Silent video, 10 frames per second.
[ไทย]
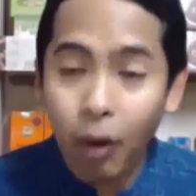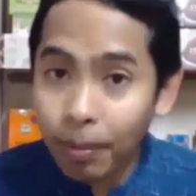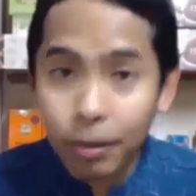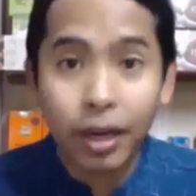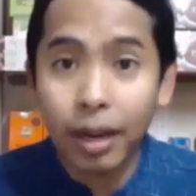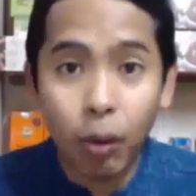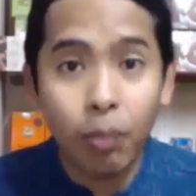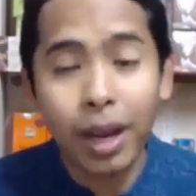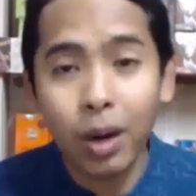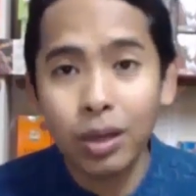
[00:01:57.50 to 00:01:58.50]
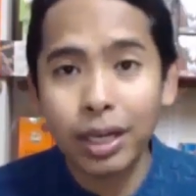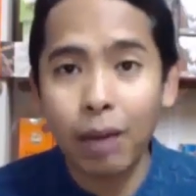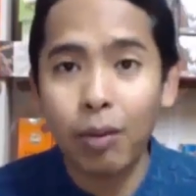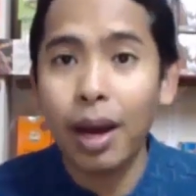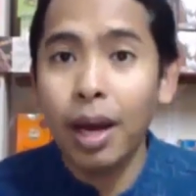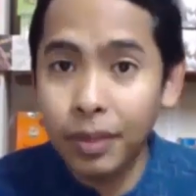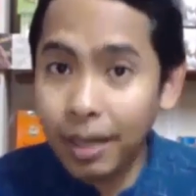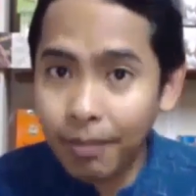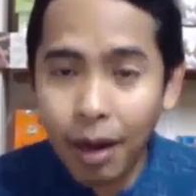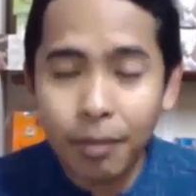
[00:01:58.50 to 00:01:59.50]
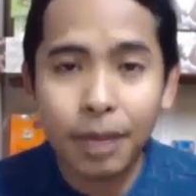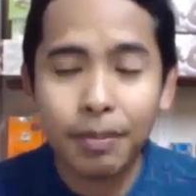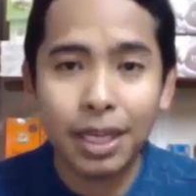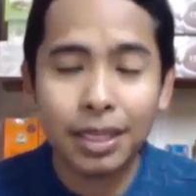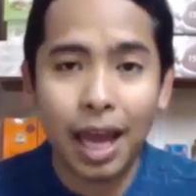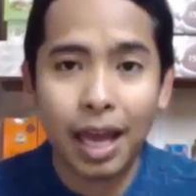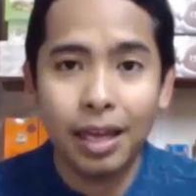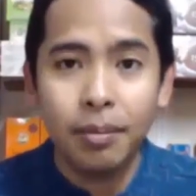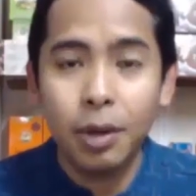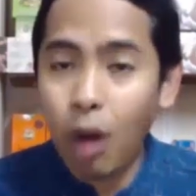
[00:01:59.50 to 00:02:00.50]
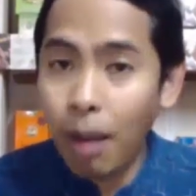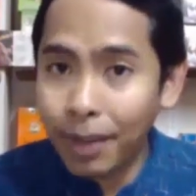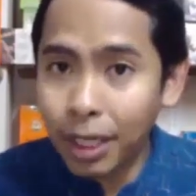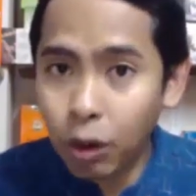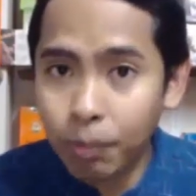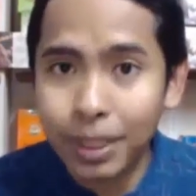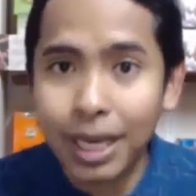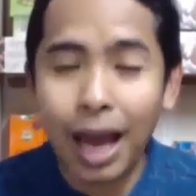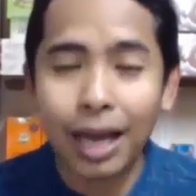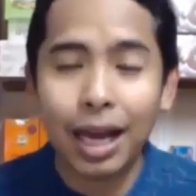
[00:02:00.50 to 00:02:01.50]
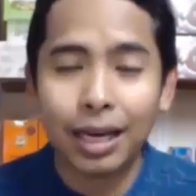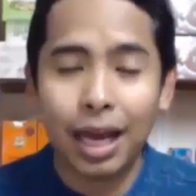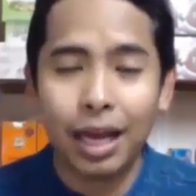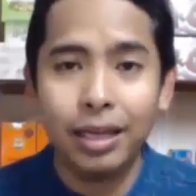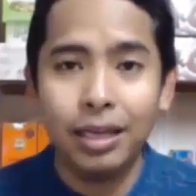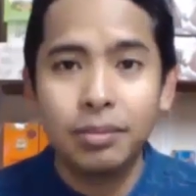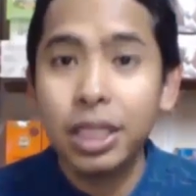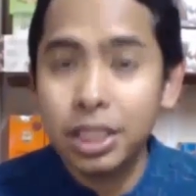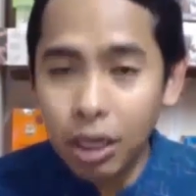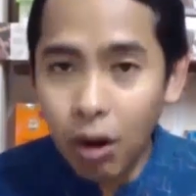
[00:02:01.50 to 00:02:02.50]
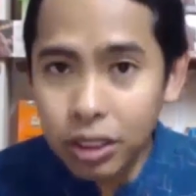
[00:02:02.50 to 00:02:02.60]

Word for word: เพราะตอนนี้ผมไม่รู้เลยครับว่าดินบ้านเพื่อนเป็นยังไง มีความเป็นกรดเป็นด่างขนาดไหน มีเชื้อโร